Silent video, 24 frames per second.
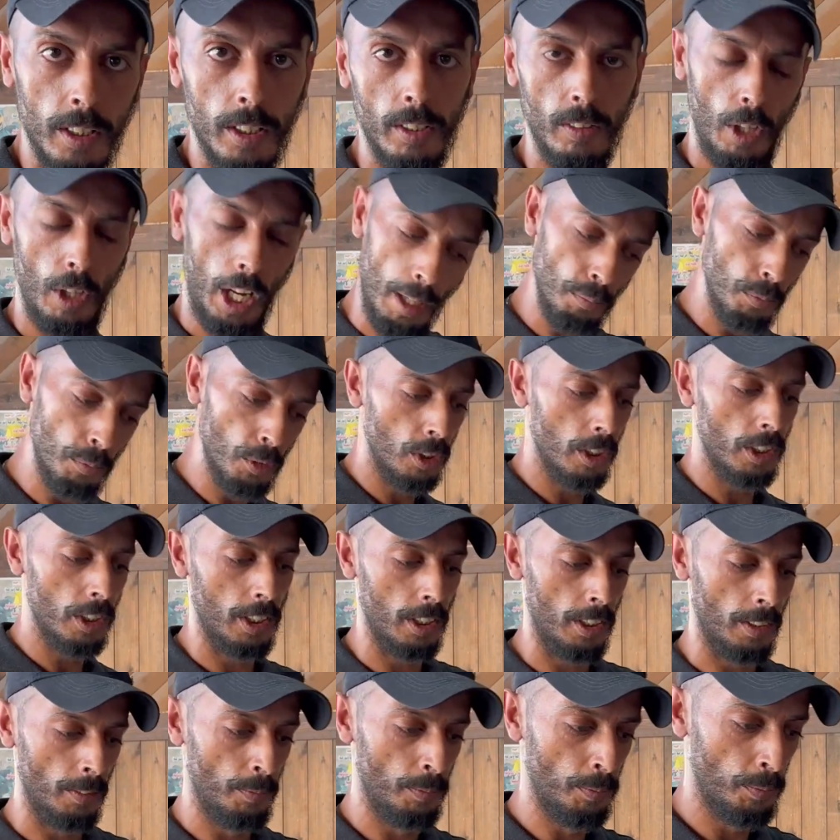الحمد
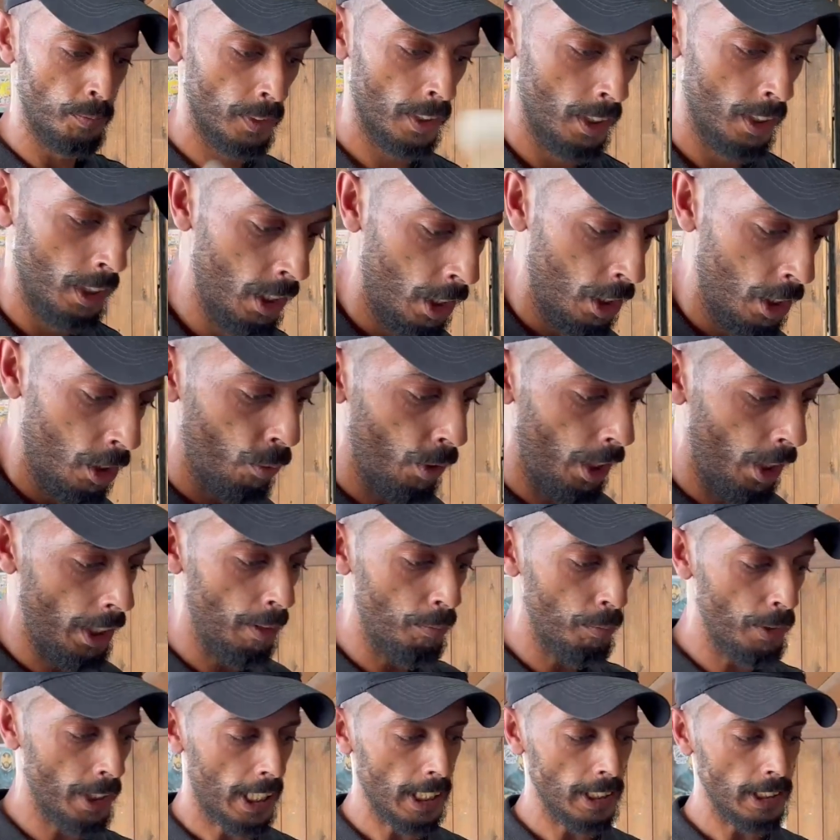لله واحنا
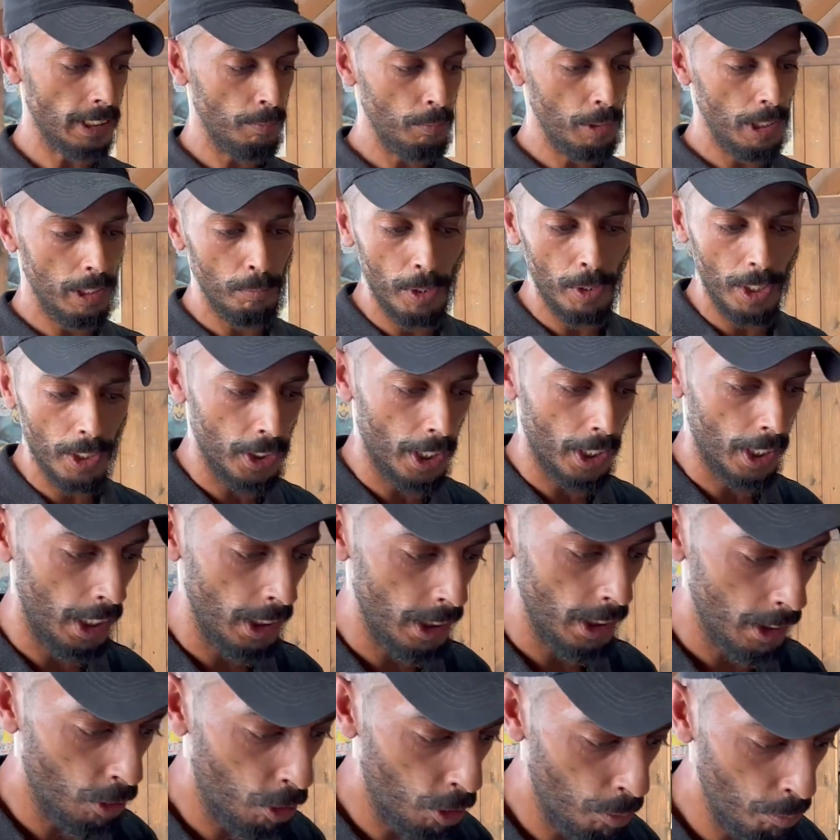بنقدم اللي بنقدر
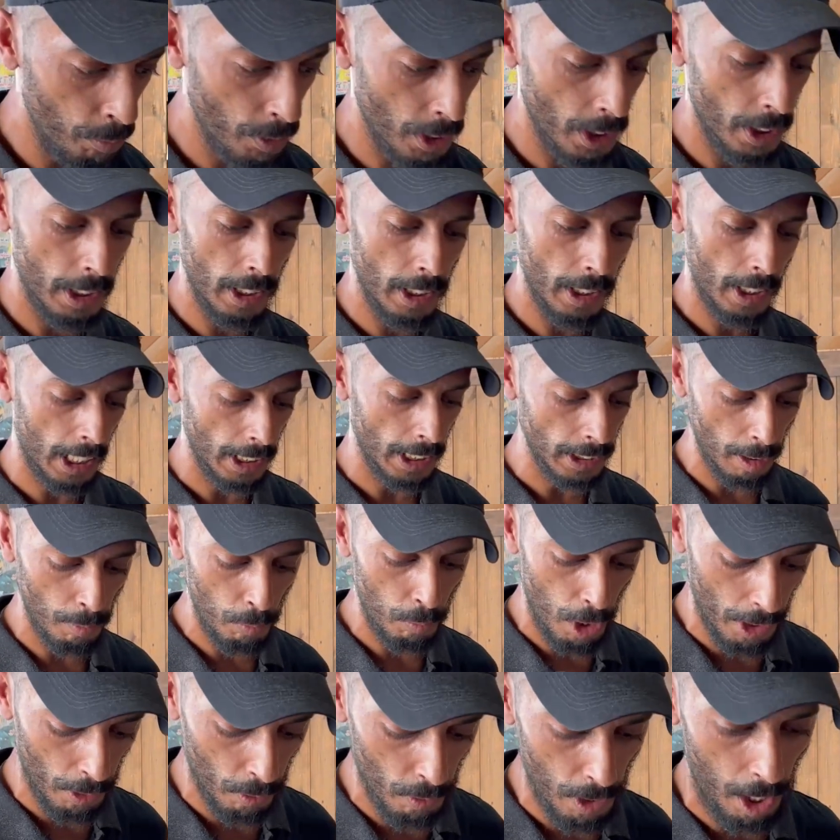عليه وهم
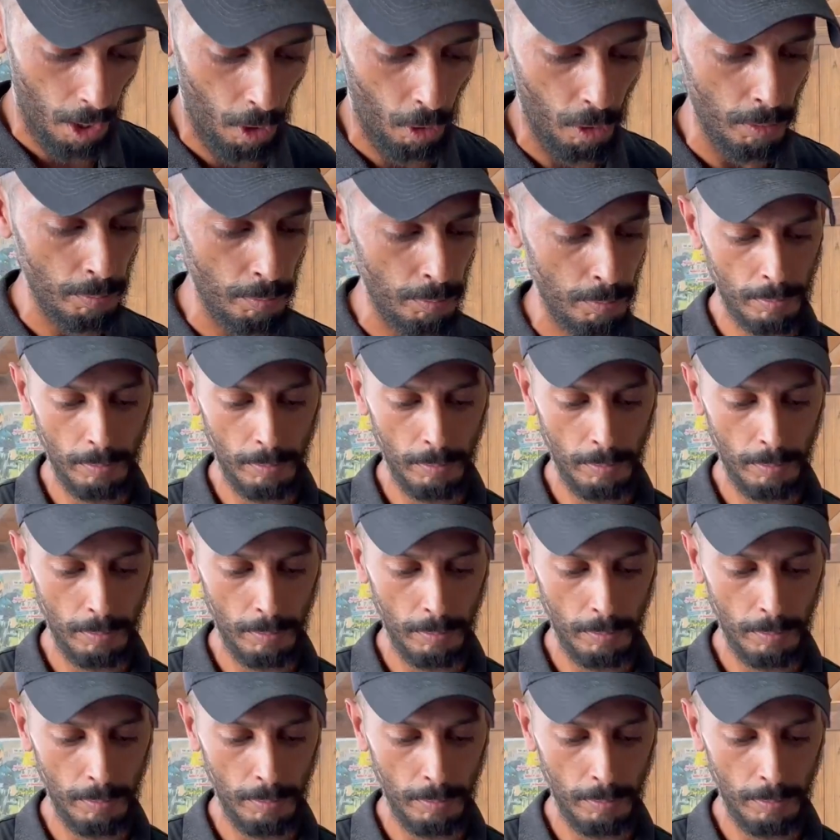قدموا ارواحهم